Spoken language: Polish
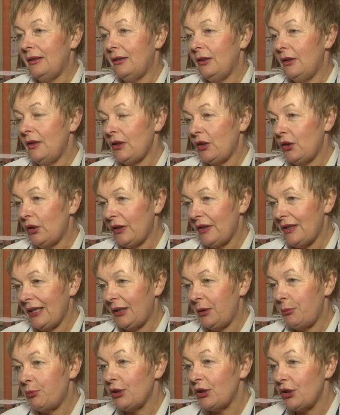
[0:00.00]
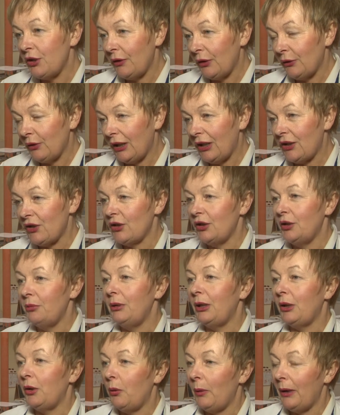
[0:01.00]
To jest okres taki przedświąteczny,
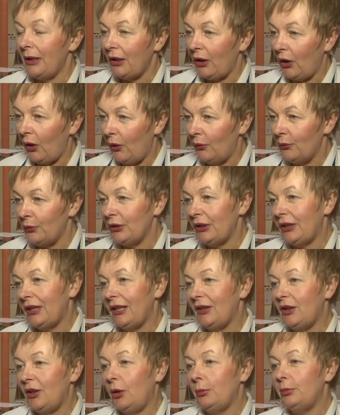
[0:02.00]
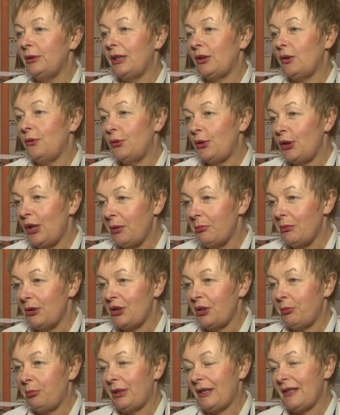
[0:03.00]
mikołajkowy, kiedy obdarowujemy
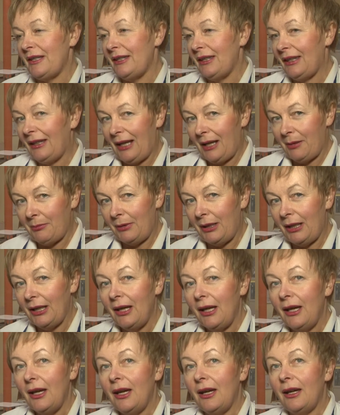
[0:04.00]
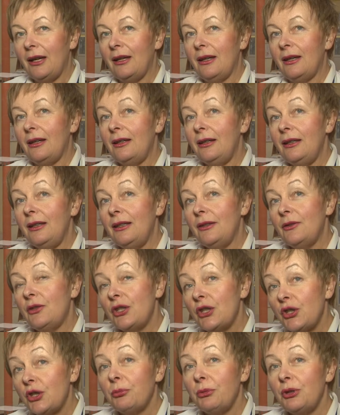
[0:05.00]
się prezentami e, i
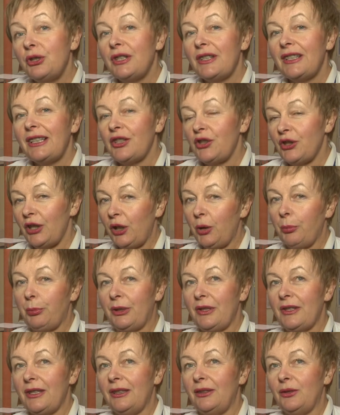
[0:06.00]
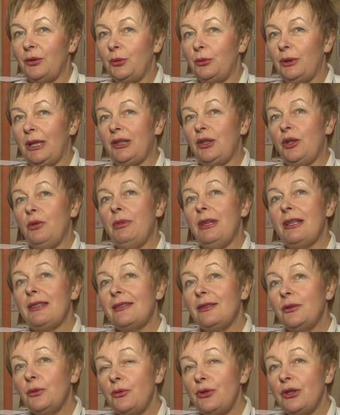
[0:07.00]
cieszymy się z każdego prezentu.
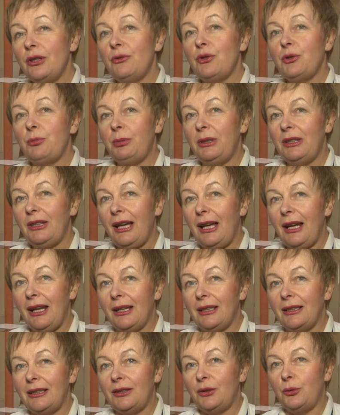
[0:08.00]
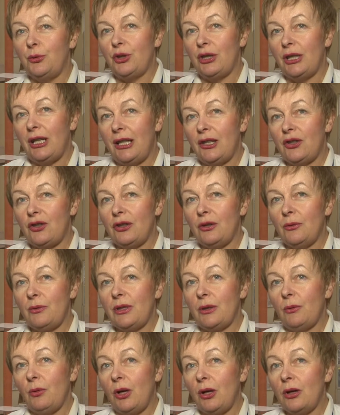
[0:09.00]
Natomiast ludzie w szpitalach, którzy leżą,
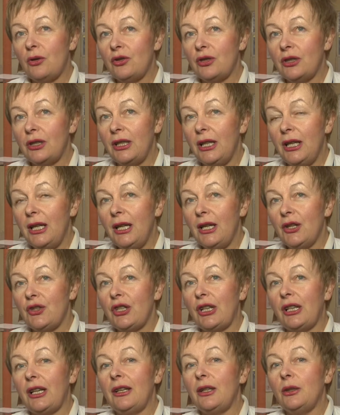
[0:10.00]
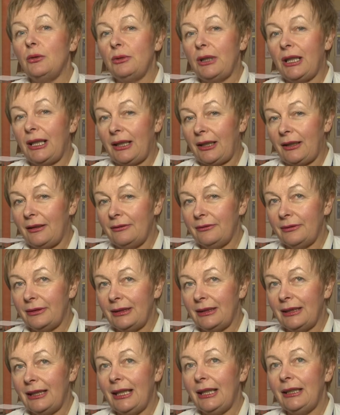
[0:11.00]
są chorzy, czekają na krew.
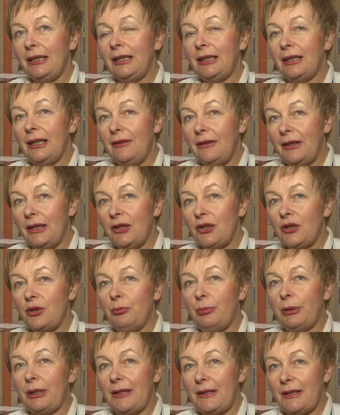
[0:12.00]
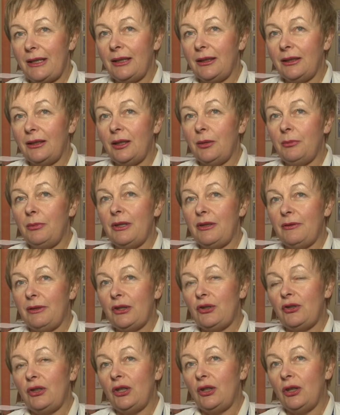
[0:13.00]
Dla nich największym prezentem jest
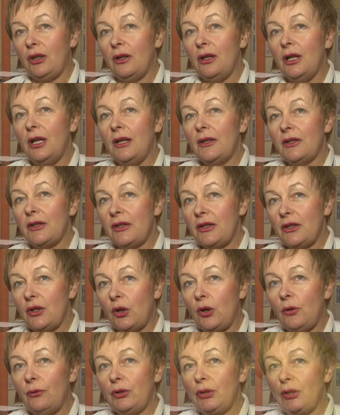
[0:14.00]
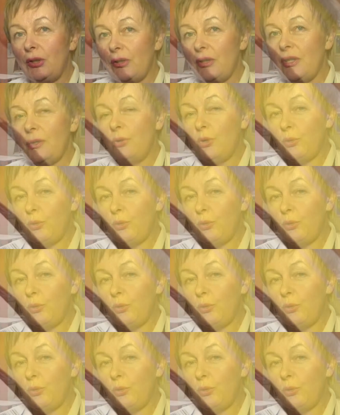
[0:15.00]
właśnie to, co zdrowy, dorosły